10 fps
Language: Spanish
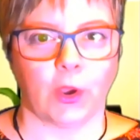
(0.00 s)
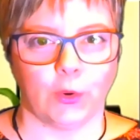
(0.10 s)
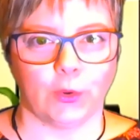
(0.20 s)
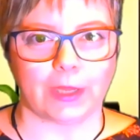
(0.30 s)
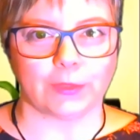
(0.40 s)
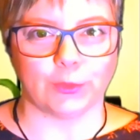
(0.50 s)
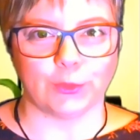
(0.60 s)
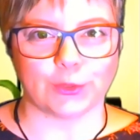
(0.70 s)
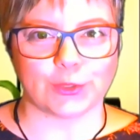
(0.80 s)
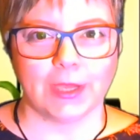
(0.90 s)
Hola a
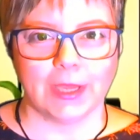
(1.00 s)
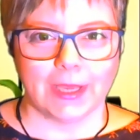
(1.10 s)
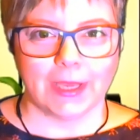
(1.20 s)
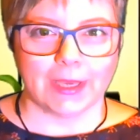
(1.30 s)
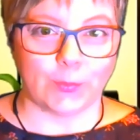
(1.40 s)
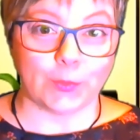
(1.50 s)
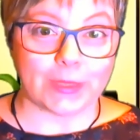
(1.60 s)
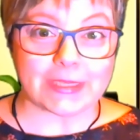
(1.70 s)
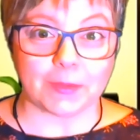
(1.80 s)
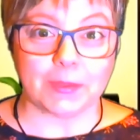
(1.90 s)
todos. Como bien
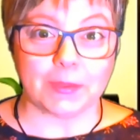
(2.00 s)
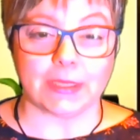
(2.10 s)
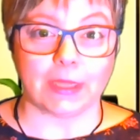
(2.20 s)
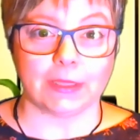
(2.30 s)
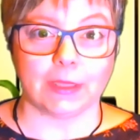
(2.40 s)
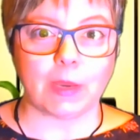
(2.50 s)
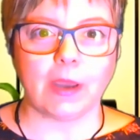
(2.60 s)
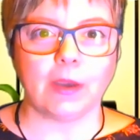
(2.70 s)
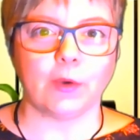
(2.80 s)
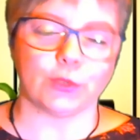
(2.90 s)
sabéis, en el
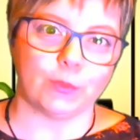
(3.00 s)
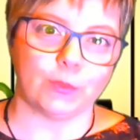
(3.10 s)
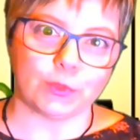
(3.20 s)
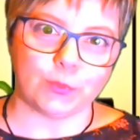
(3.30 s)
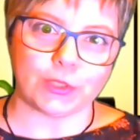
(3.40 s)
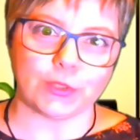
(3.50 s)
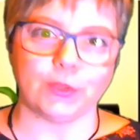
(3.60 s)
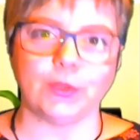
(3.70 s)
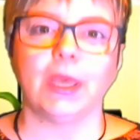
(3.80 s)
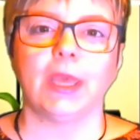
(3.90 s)
tema os hemos
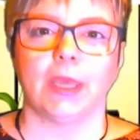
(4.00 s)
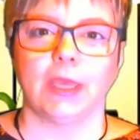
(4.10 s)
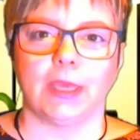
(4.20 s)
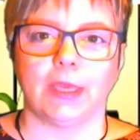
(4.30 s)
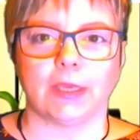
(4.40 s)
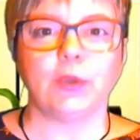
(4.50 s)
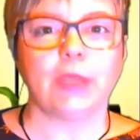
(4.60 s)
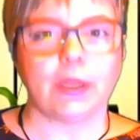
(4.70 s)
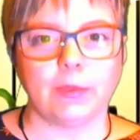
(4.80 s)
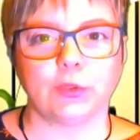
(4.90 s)
puesto eh, que hoy
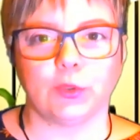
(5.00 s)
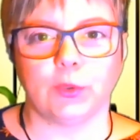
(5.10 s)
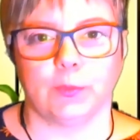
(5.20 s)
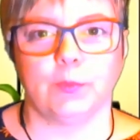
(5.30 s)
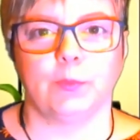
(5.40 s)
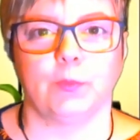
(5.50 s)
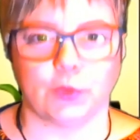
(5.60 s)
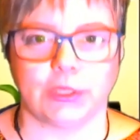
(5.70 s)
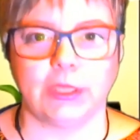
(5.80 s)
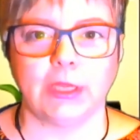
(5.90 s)
Alberto
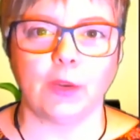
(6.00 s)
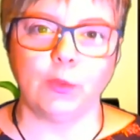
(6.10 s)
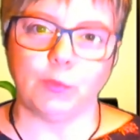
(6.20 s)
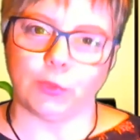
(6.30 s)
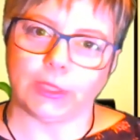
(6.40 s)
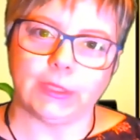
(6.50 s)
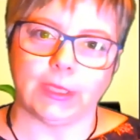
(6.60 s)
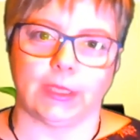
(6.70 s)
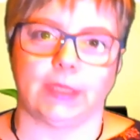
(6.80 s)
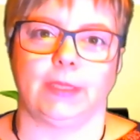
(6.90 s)
os tiene algo importante que
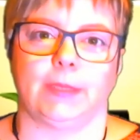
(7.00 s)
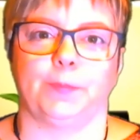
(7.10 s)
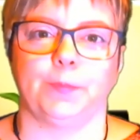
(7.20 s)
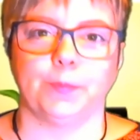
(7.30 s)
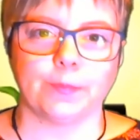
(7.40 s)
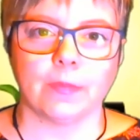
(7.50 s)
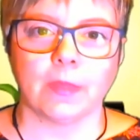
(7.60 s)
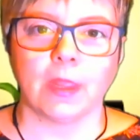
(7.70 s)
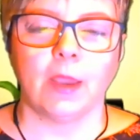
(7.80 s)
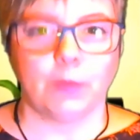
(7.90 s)
decir.
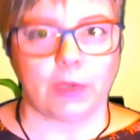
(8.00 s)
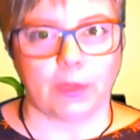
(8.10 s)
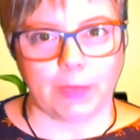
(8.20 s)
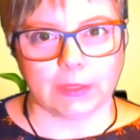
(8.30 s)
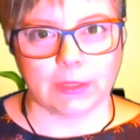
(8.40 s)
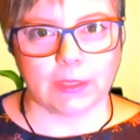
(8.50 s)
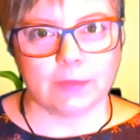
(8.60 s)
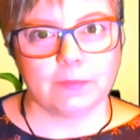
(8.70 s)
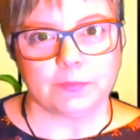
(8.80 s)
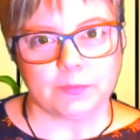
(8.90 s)
Pero aparte,
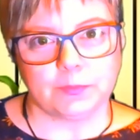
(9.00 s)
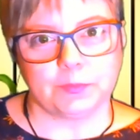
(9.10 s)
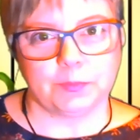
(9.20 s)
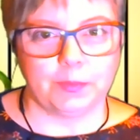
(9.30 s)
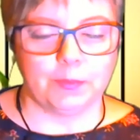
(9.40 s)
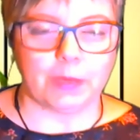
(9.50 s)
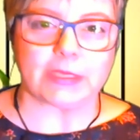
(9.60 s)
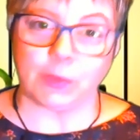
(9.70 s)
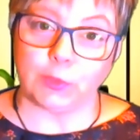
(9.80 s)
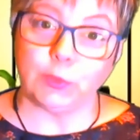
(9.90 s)
vais
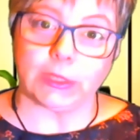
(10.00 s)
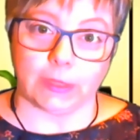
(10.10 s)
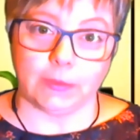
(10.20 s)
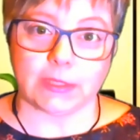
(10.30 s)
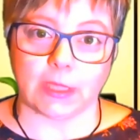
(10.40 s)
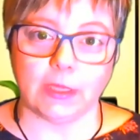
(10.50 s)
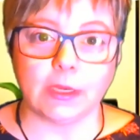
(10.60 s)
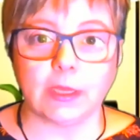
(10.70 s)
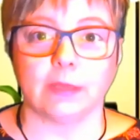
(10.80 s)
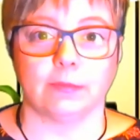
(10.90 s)
a ver una entrevista de él
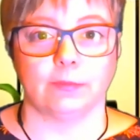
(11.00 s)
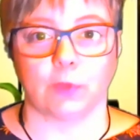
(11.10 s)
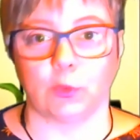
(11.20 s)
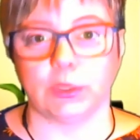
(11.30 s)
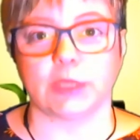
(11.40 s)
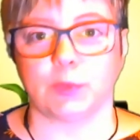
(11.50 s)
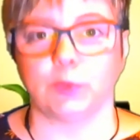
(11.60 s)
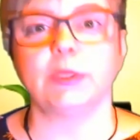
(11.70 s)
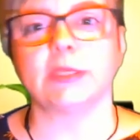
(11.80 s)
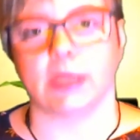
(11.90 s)
con unas
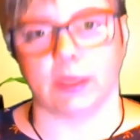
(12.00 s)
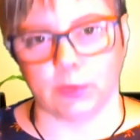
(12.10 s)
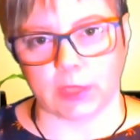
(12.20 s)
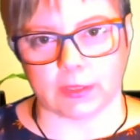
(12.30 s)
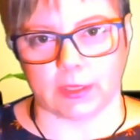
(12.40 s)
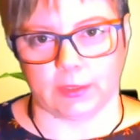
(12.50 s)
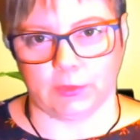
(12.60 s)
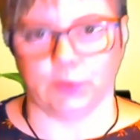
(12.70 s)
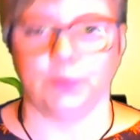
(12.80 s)
preguntas que le voy a hacer yo.